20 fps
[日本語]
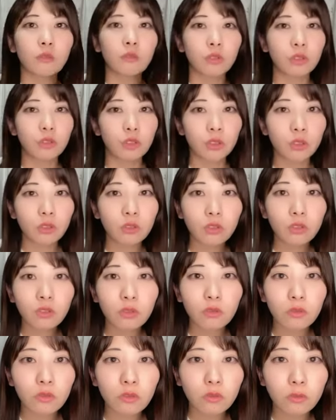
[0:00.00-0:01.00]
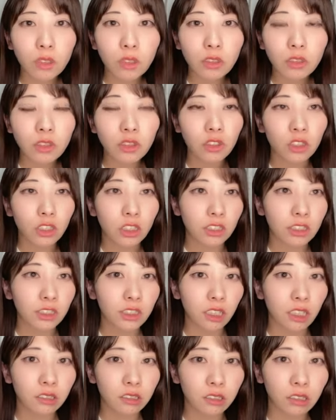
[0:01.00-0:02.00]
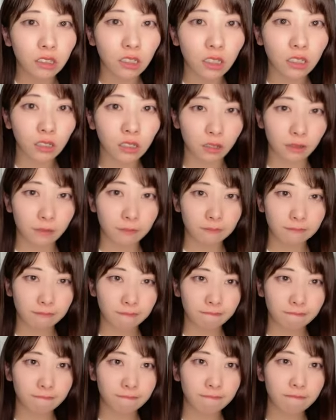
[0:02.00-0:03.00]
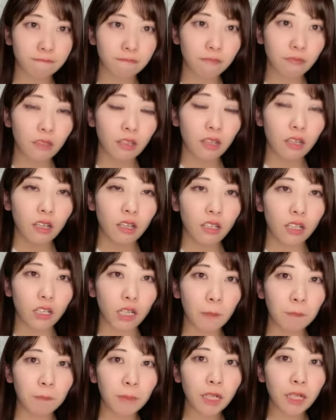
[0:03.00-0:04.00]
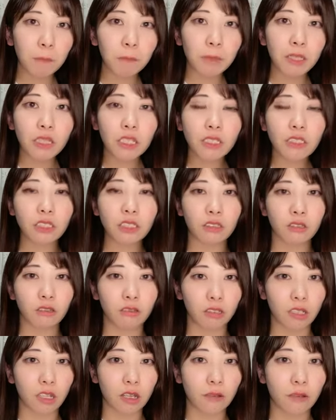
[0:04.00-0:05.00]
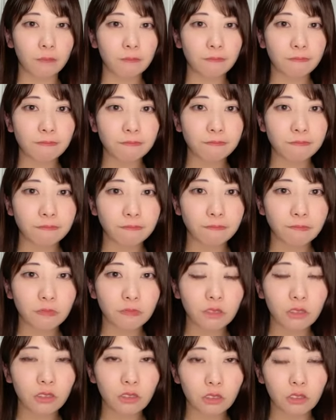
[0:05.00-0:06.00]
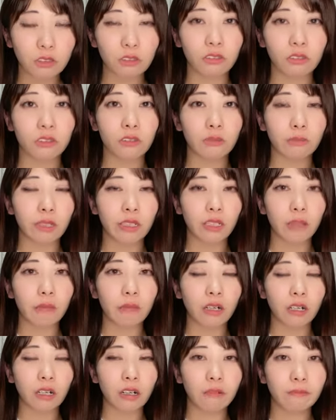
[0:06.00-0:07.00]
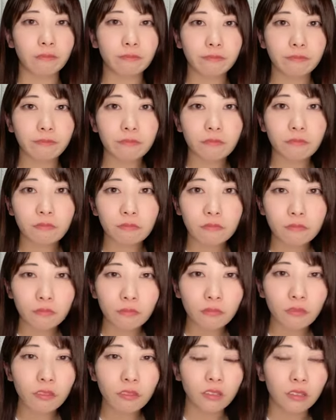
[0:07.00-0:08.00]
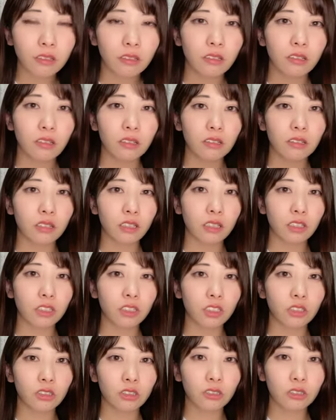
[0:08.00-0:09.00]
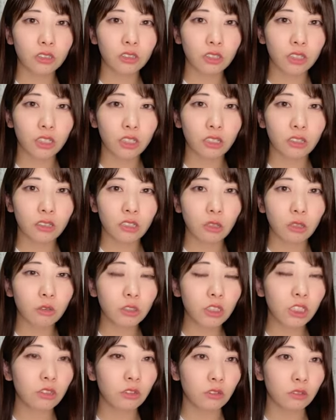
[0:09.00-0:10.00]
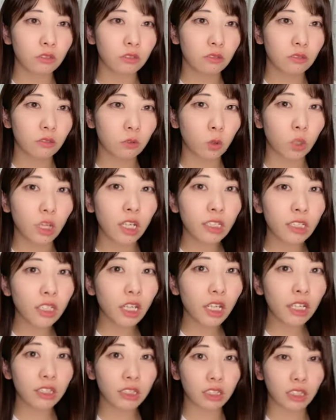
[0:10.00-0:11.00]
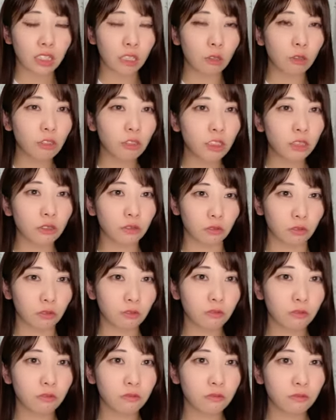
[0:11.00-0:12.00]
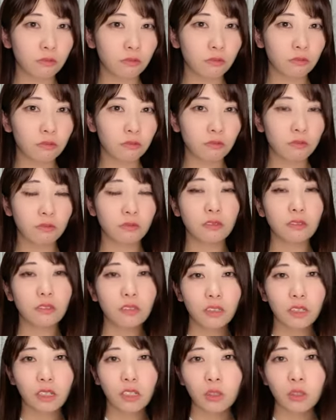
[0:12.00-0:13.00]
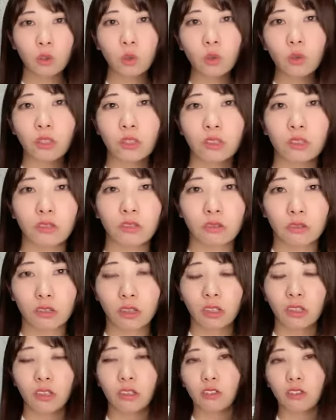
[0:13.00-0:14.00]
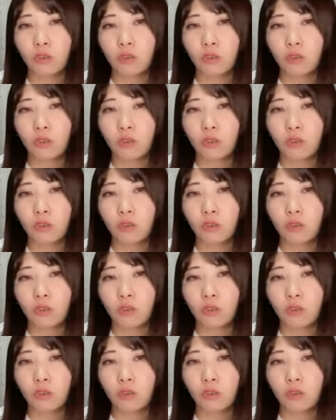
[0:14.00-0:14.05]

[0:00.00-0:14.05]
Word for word: もうずっと目薬に使ってたいねいやカピカピになっちゃうのよなすぐ目玉がねきつい直せるドライアイって直せるのどうなんだろうね